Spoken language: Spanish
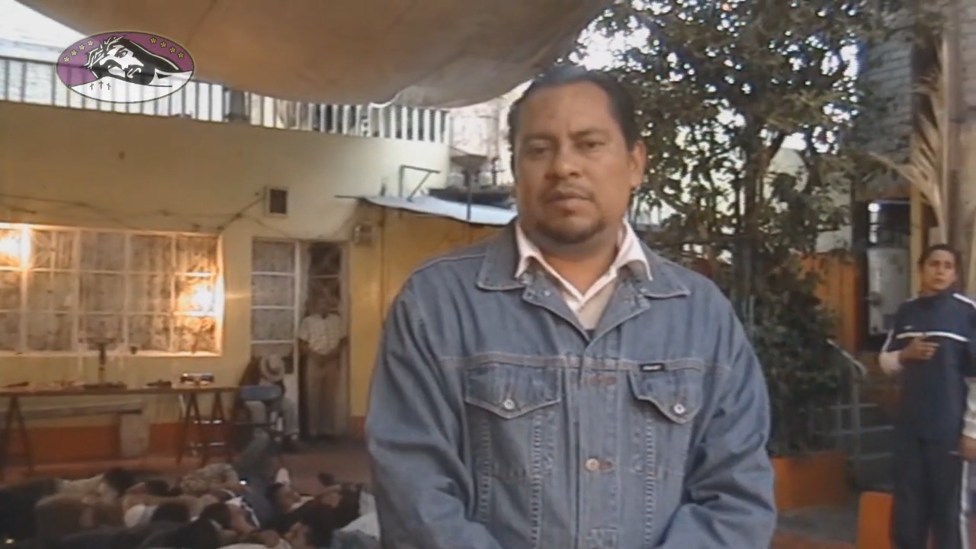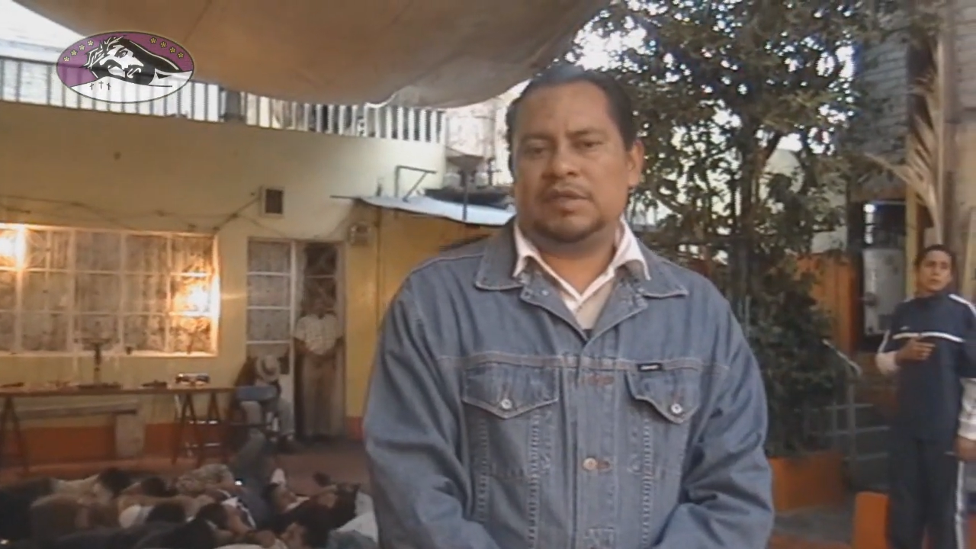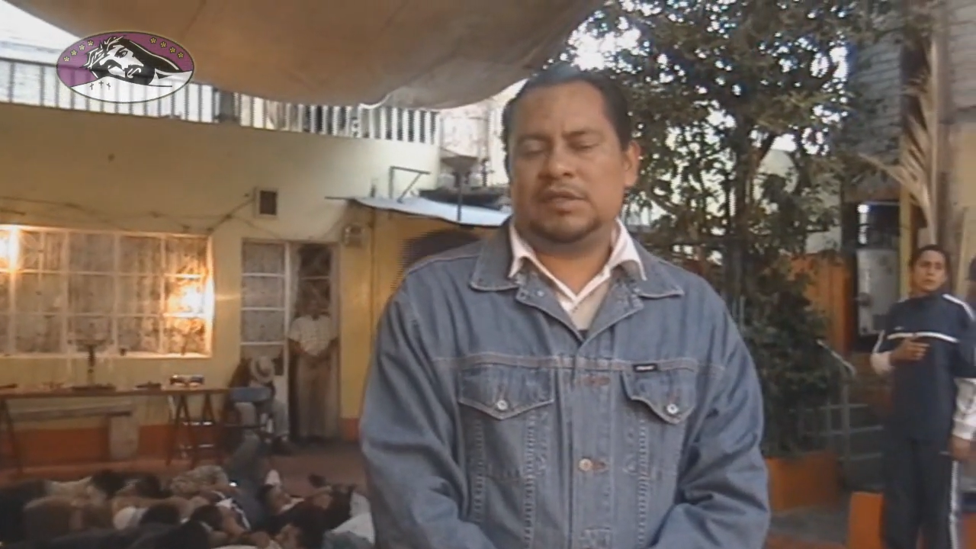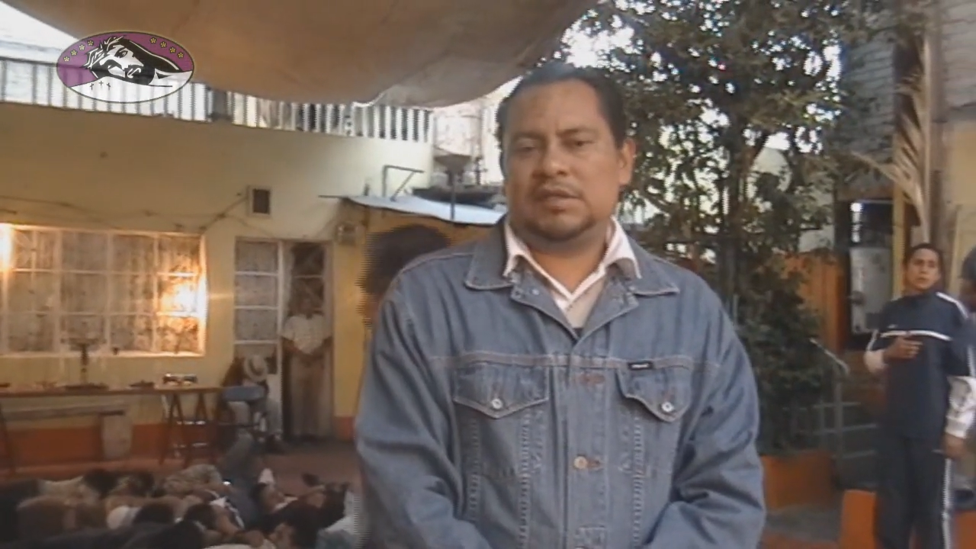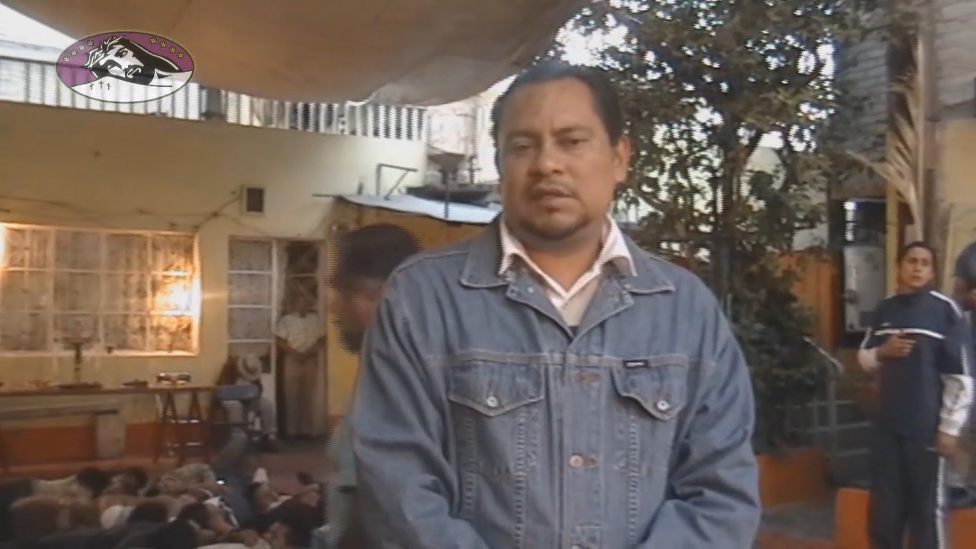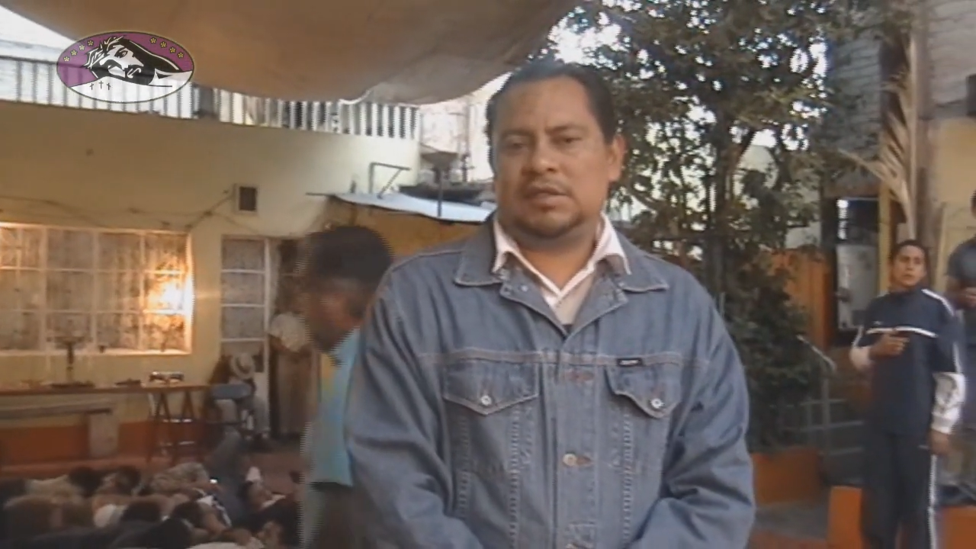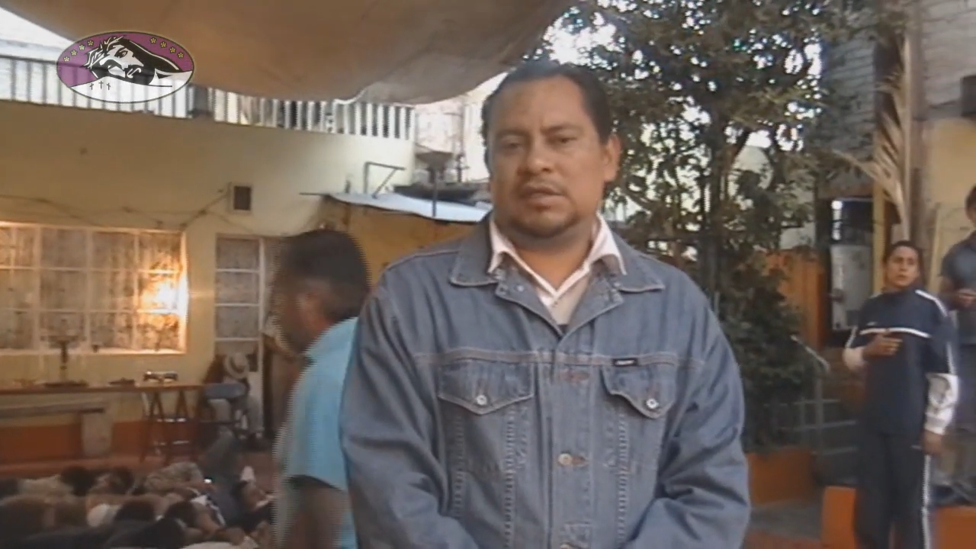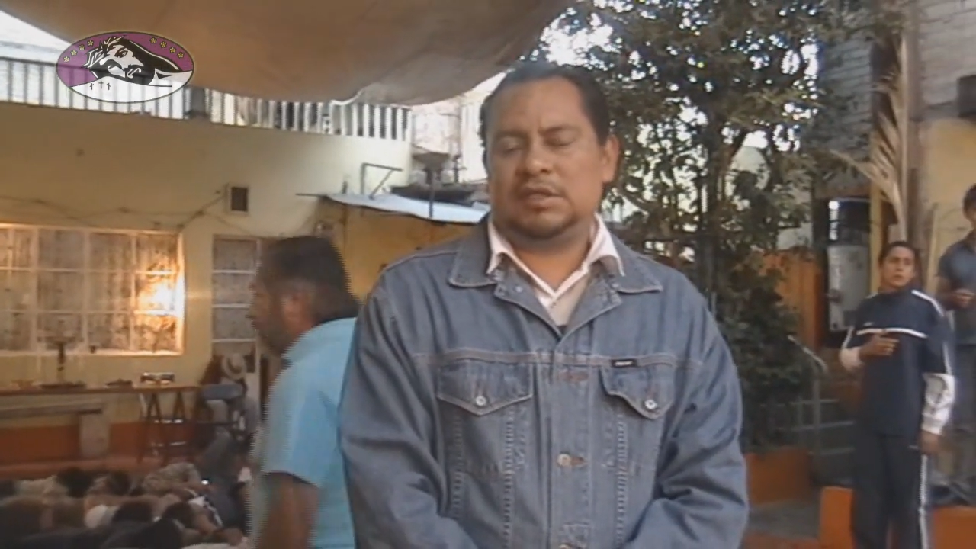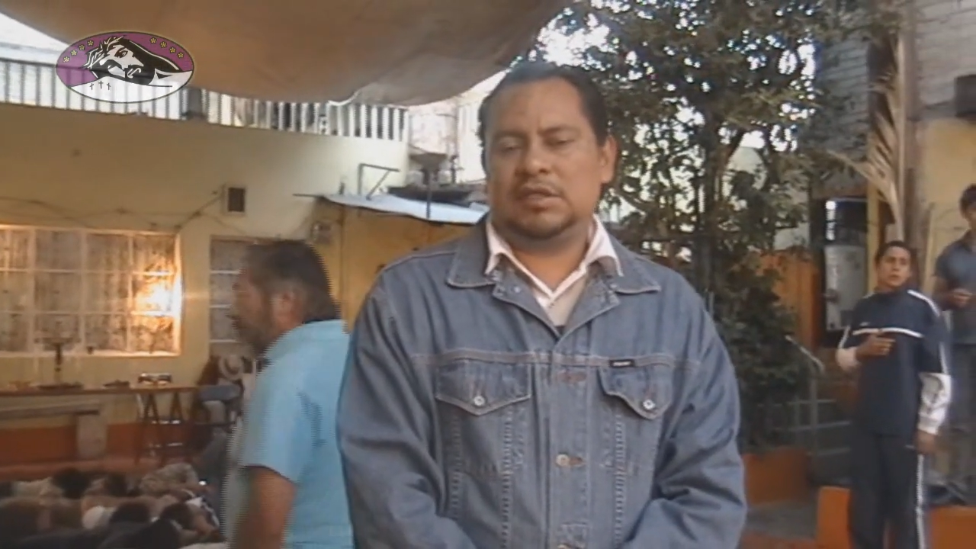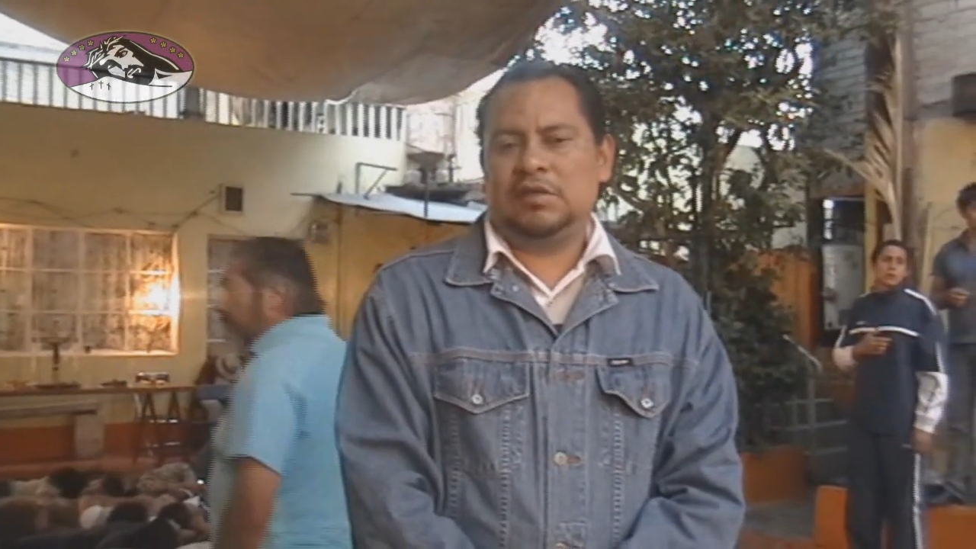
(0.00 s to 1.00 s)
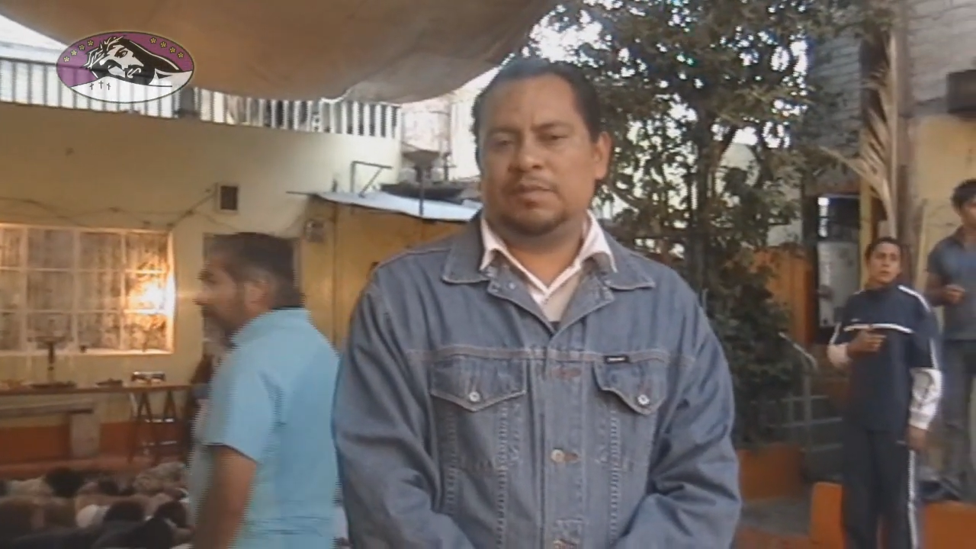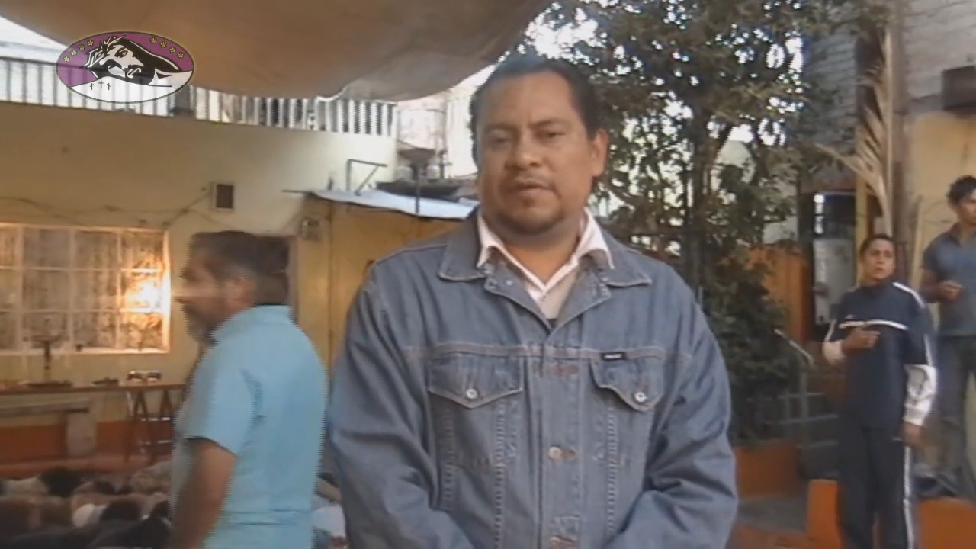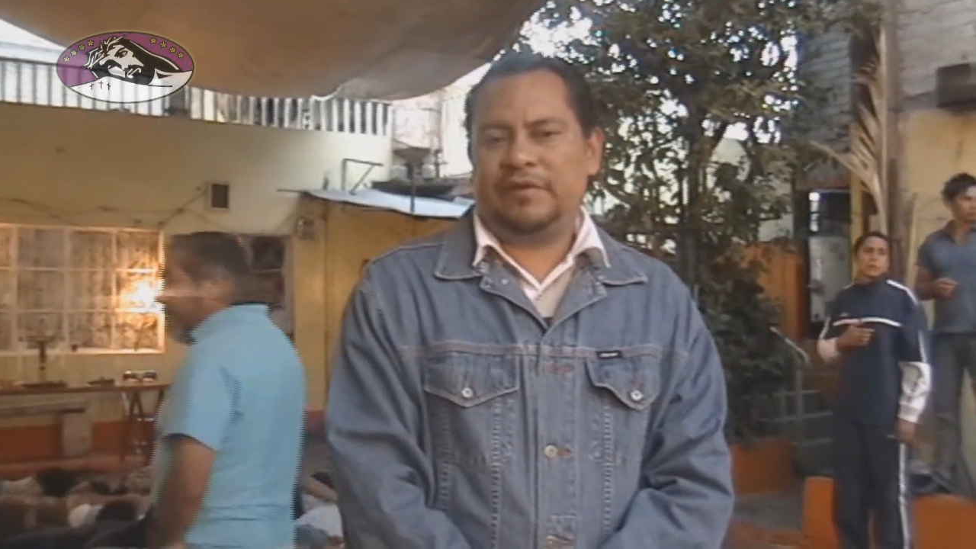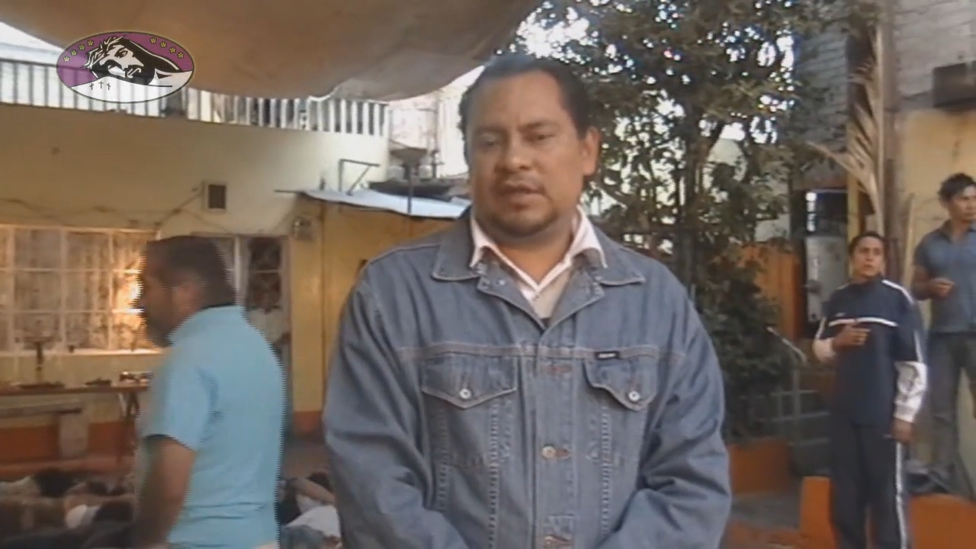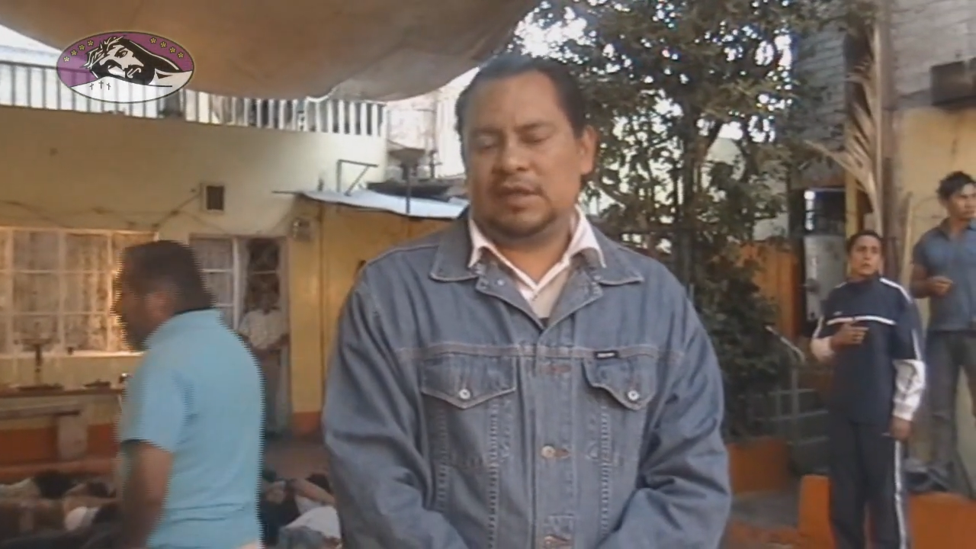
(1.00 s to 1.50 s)
pues si no
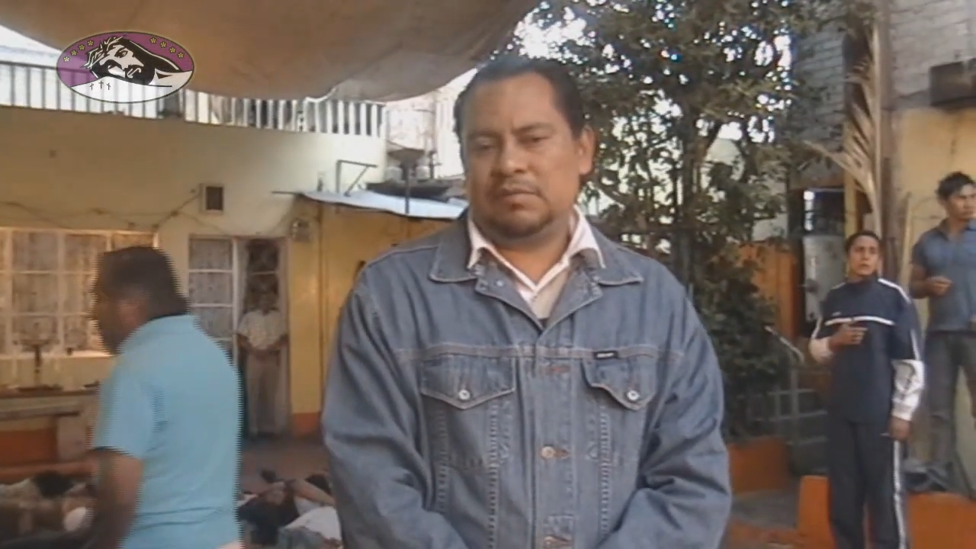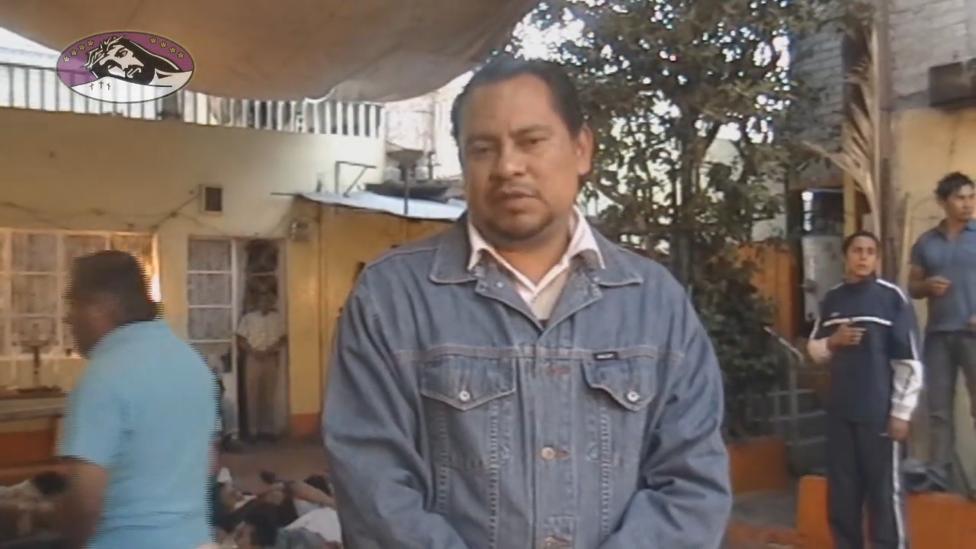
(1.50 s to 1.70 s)
perfecta,